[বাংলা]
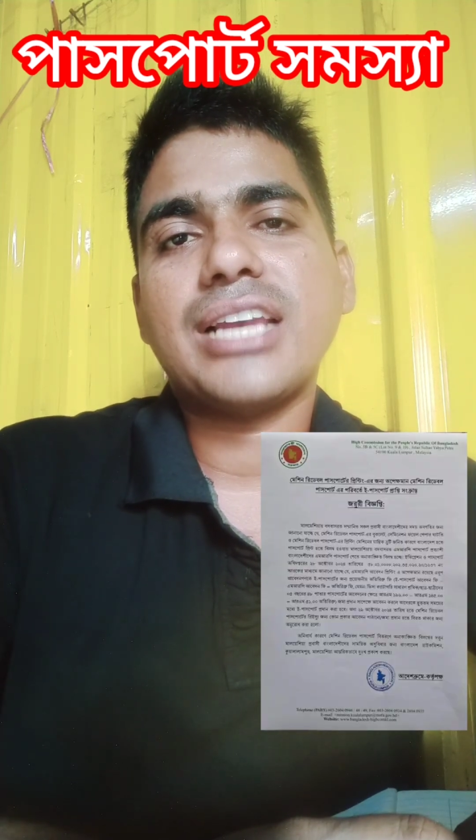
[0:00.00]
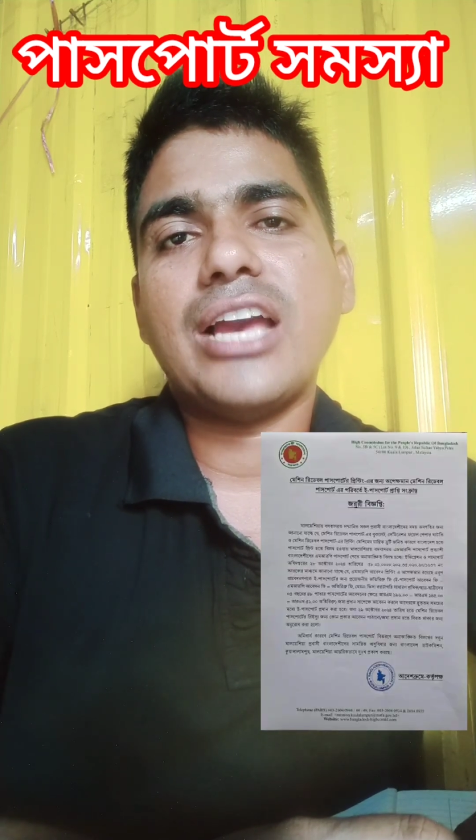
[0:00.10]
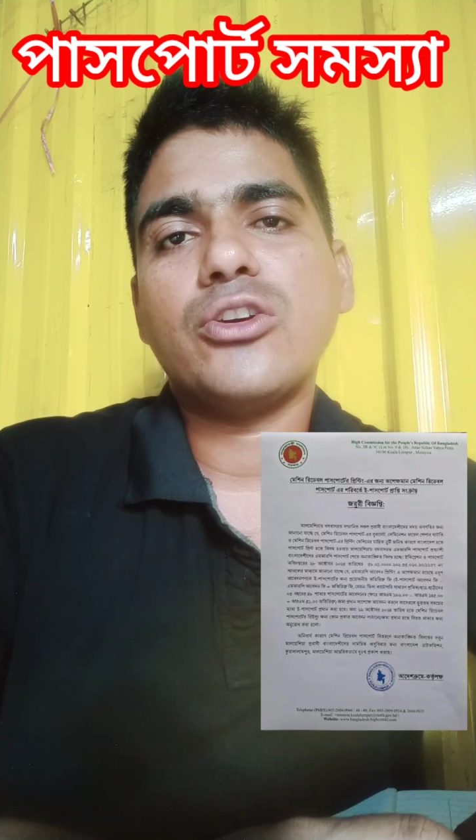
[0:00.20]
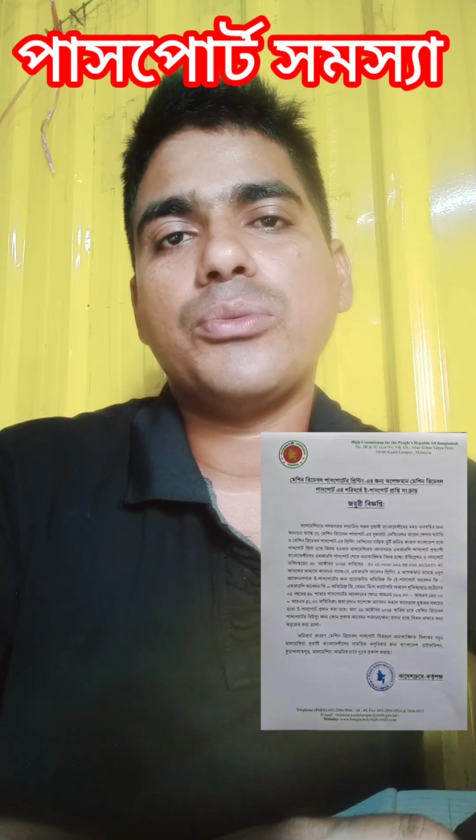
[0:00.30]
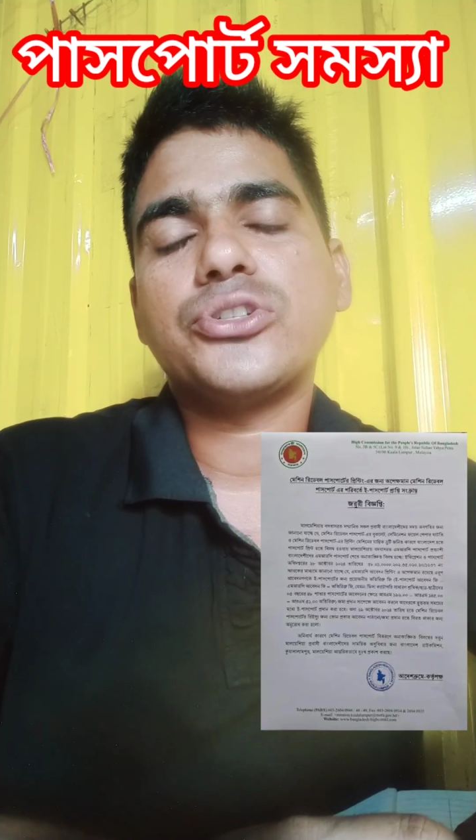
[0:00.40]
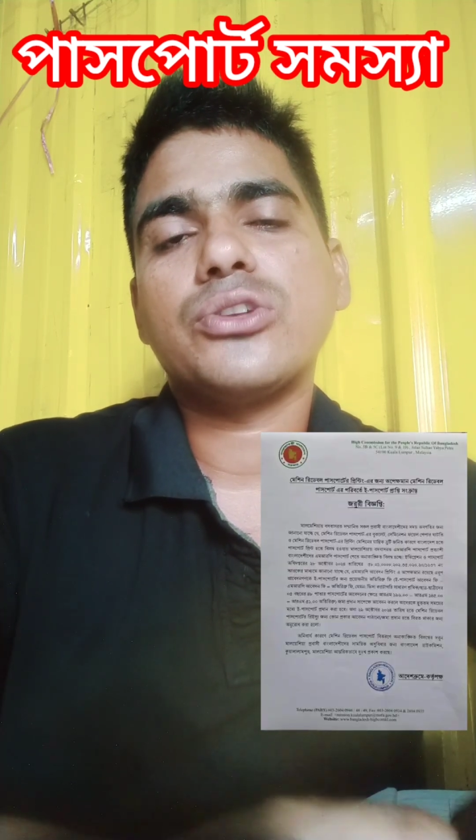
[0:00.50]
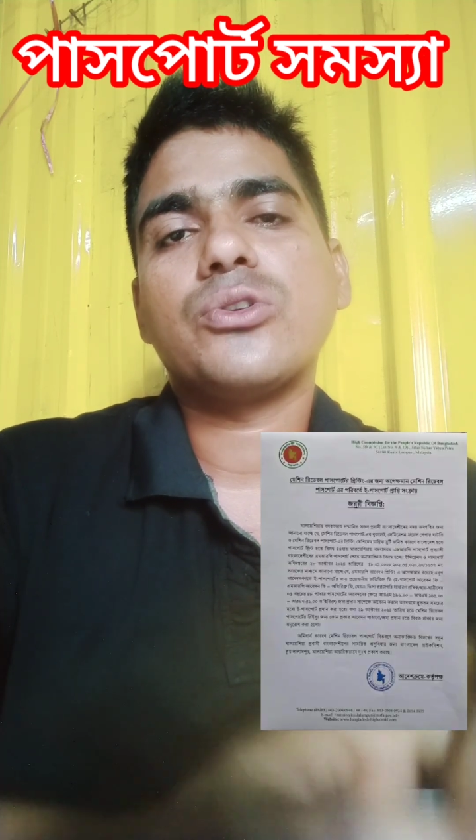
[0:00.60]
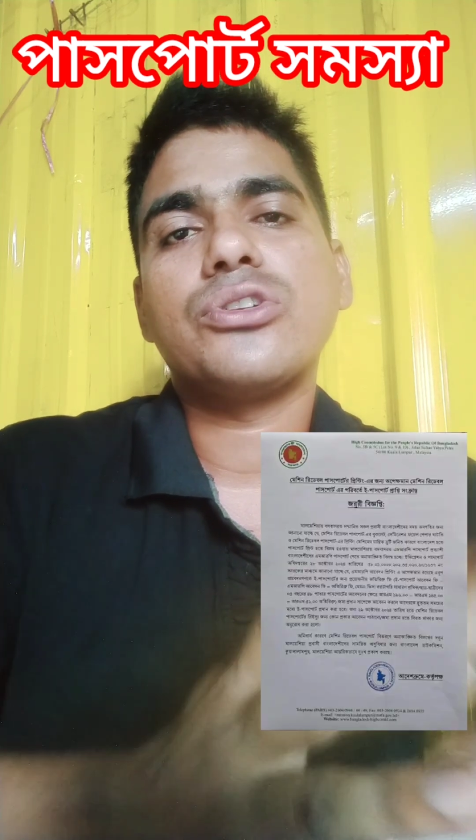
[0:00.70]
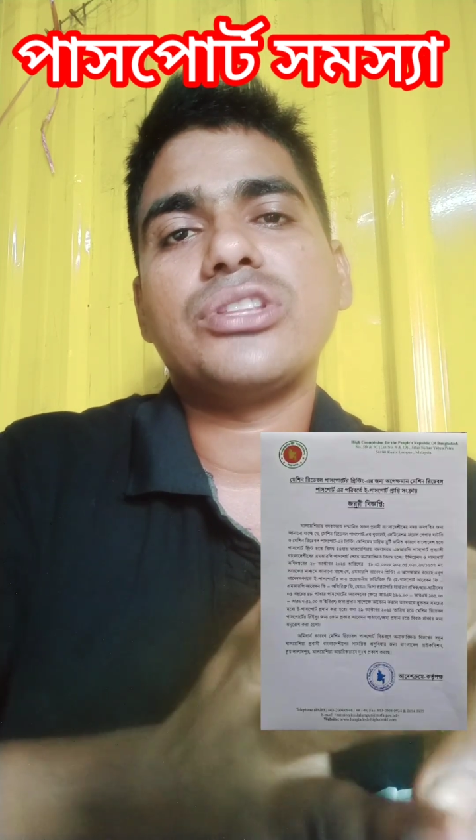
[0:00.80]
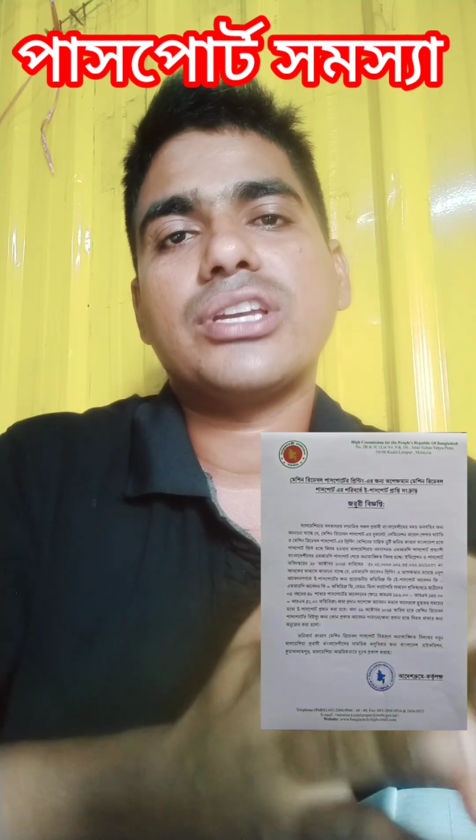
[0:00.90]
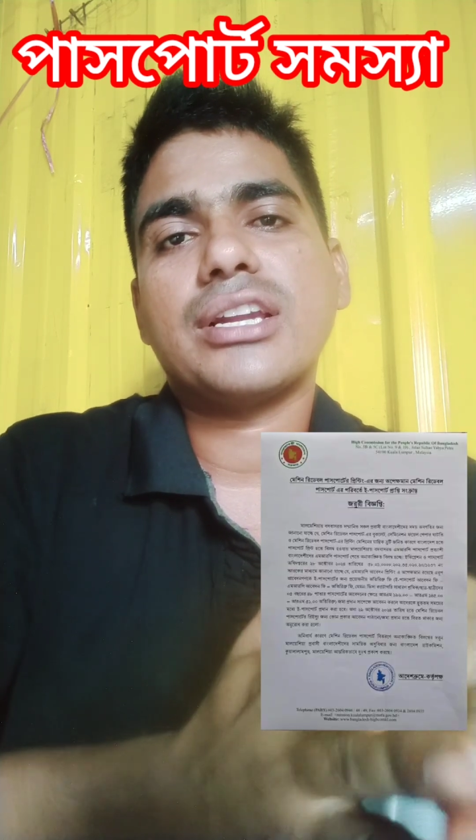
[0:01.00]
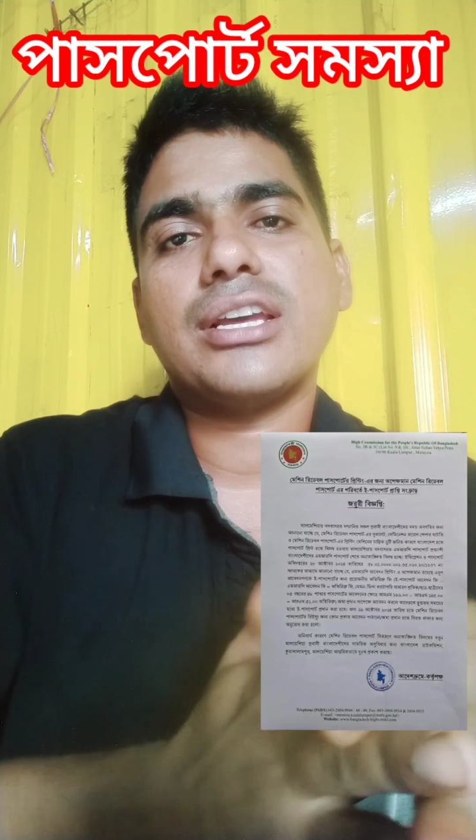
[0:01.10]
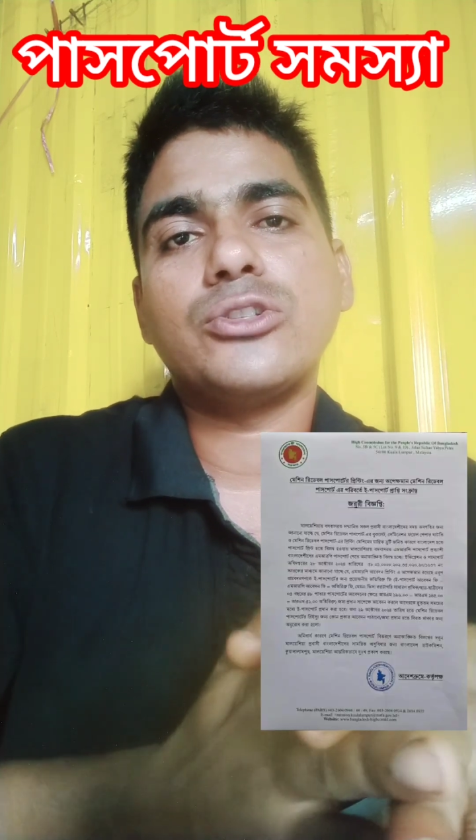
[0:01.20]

হাইকমিশন কর্তৃক একটা